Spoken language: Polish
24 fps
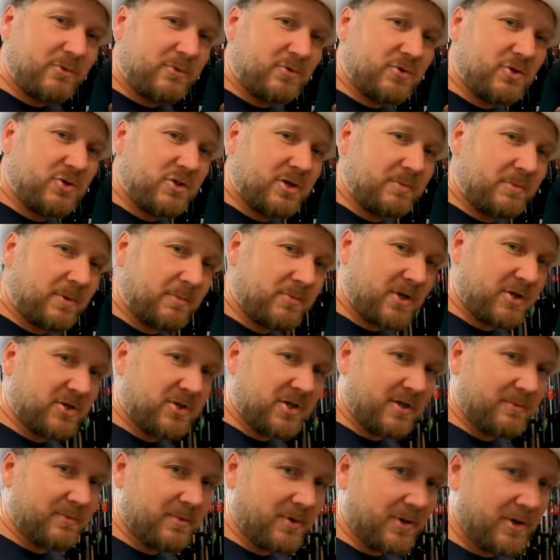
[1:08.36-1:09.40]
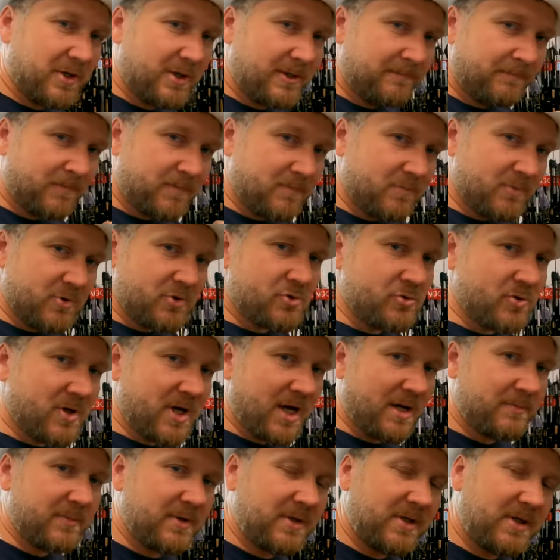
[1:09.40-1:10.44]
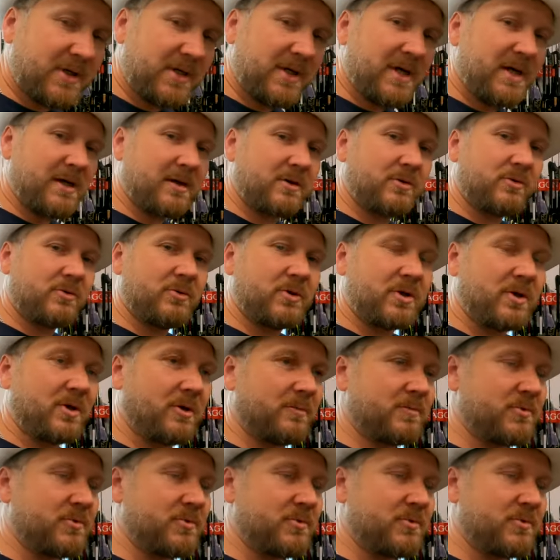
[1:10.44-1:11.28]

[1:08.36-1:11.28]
mu troszeczkę poprzeczkę, bo my szukamy kija, który